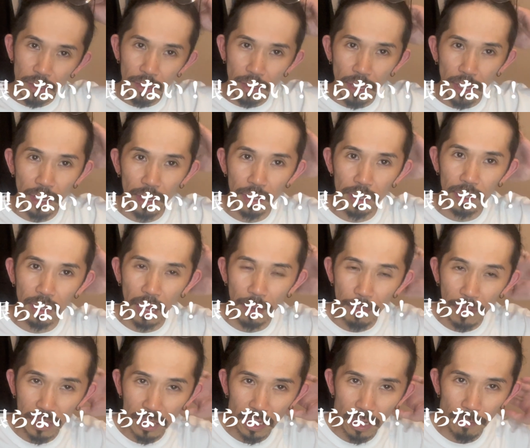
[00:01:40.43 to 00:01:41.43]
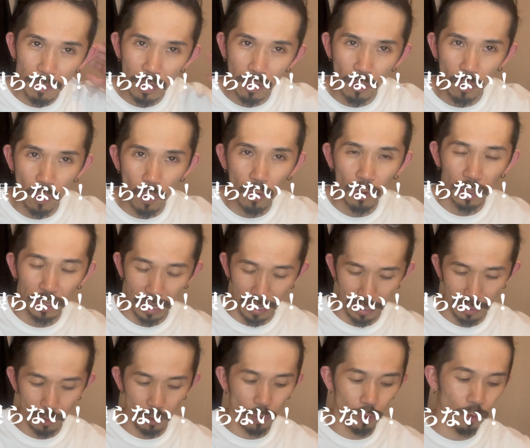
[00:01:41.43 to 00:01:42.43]
えー、たまたま今回、
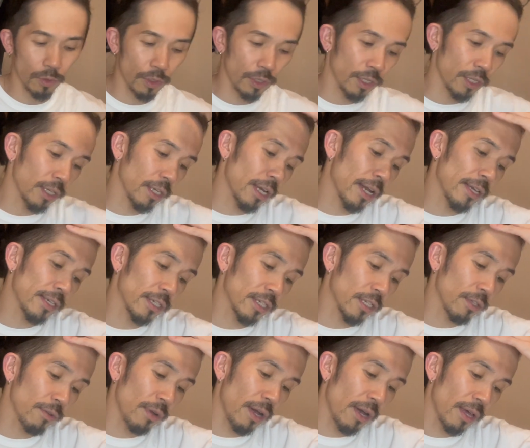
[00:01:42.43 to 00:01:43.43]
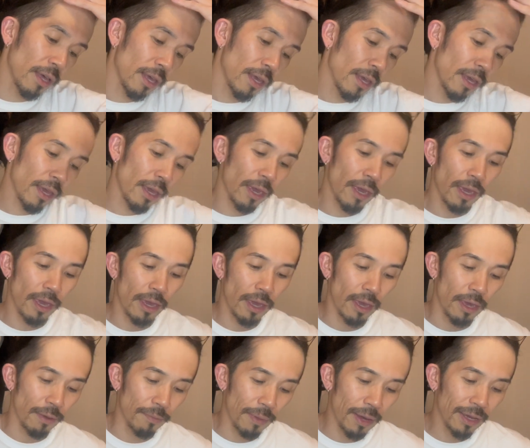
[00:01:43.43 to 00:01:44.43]
今年に関しては、
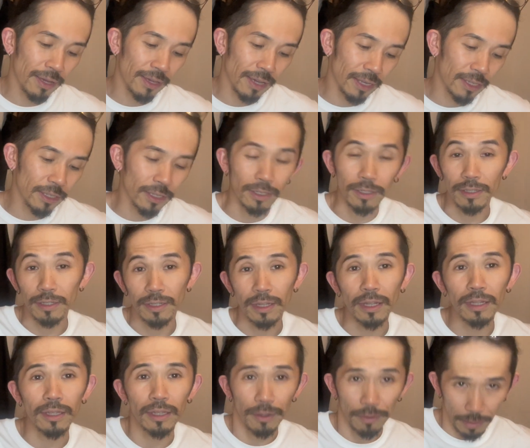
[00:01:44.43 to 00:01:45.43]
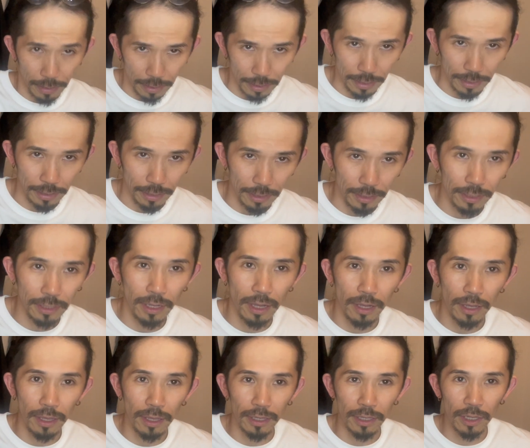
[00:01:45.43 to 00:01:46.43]
えー、満月だったわけなんですが、
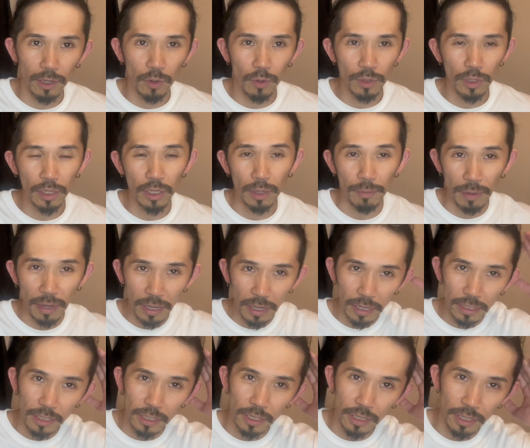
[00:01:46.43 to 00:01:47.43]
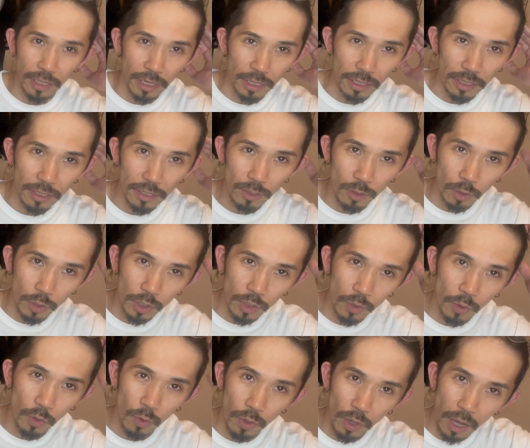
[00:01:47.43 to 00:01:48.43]
えー、基本的には満月じゃない年の
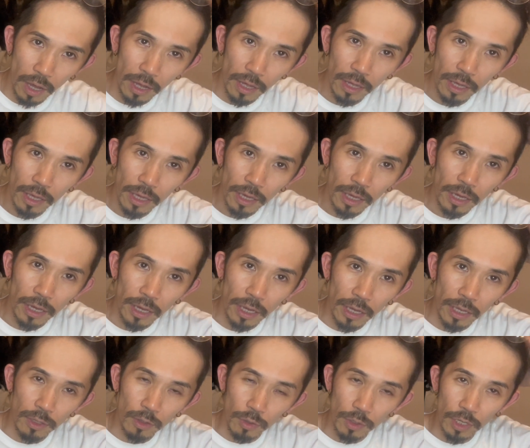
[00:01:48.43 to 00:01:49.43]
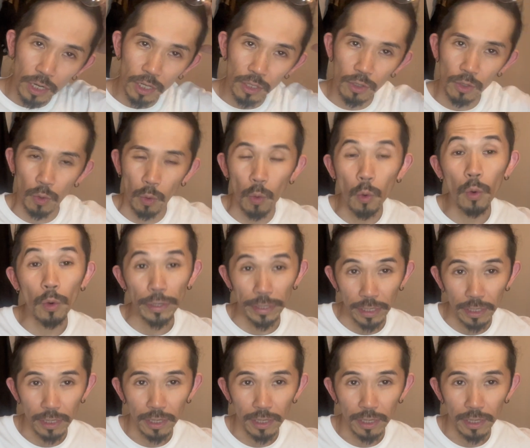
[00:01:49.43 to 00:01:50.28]
方が、えー、どちらかというと多い